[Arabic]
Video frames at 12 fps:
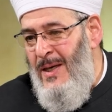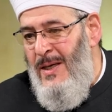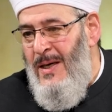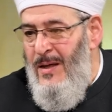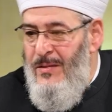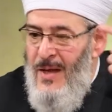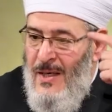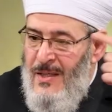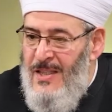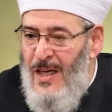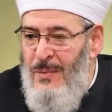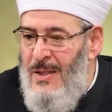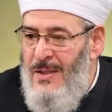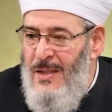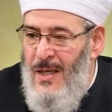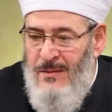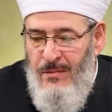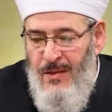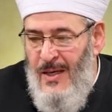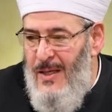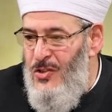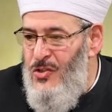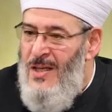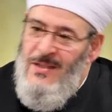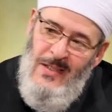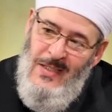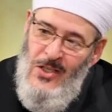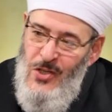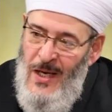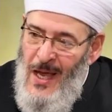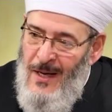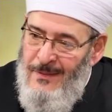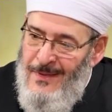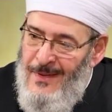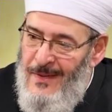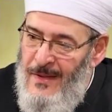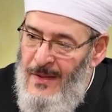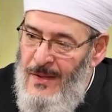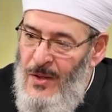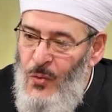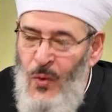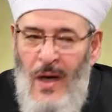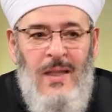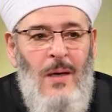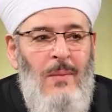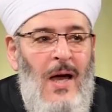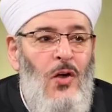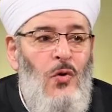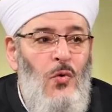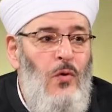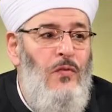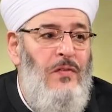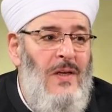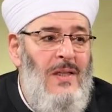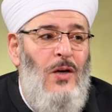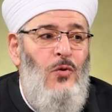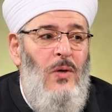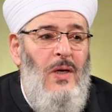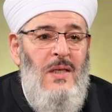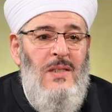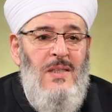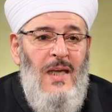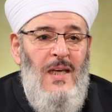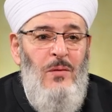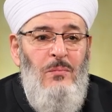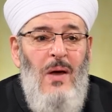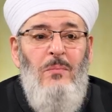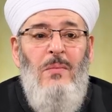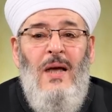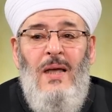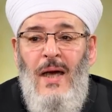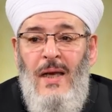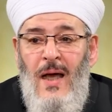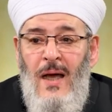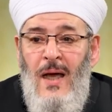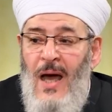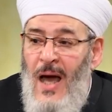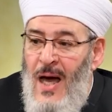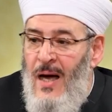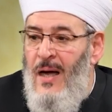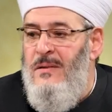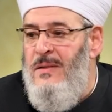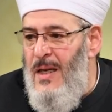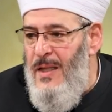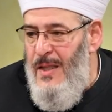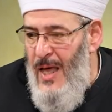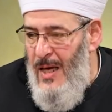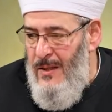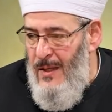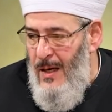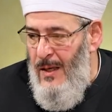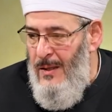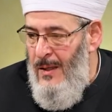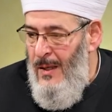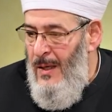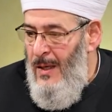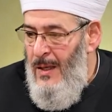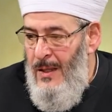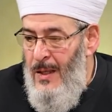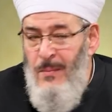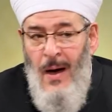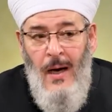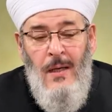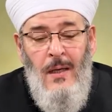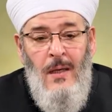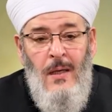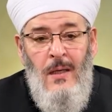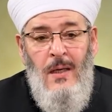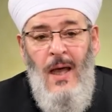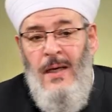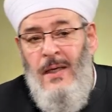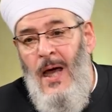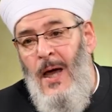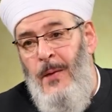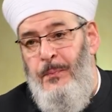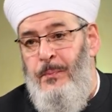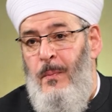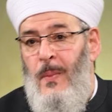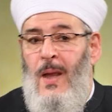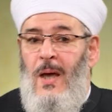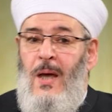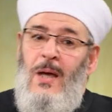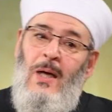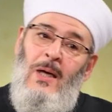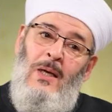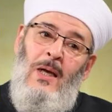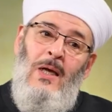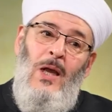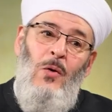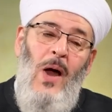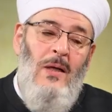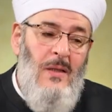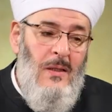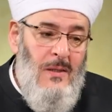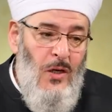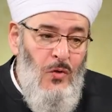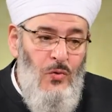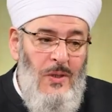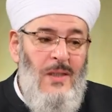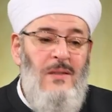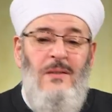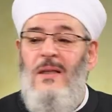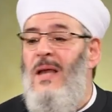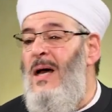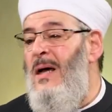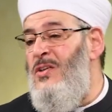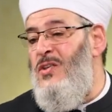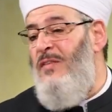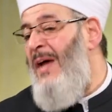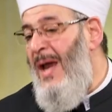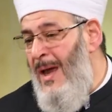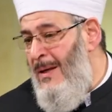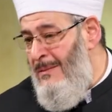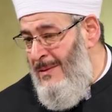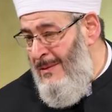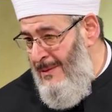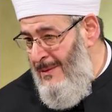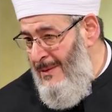يعني قد ذاكرتك ما تعينك تتذكر شغلة تنسى شغلات وهذا معروف لدى كل إنسان مهما كان حاضر الذاكرة لما؟ لأن آه، اللوحات قد تكون عدة صفحات